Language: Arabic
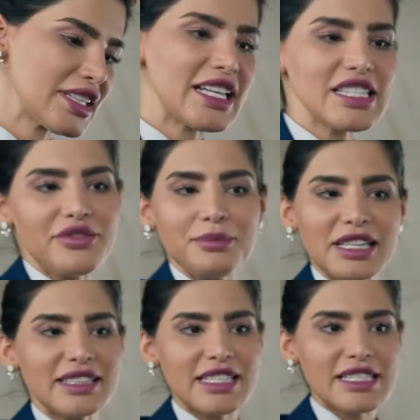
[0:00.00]
للاسف ما
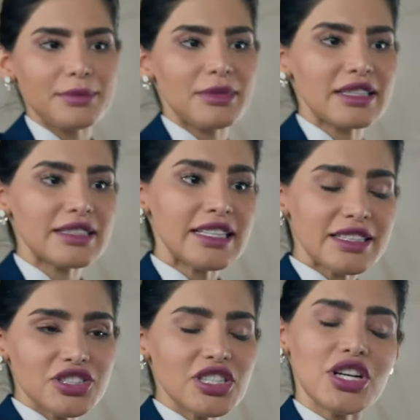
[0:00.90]
عندنا سمك يا
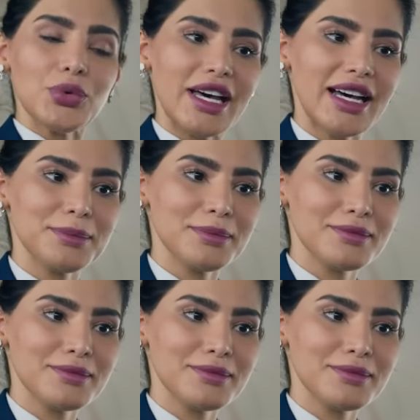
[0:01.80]
دجاج او لحم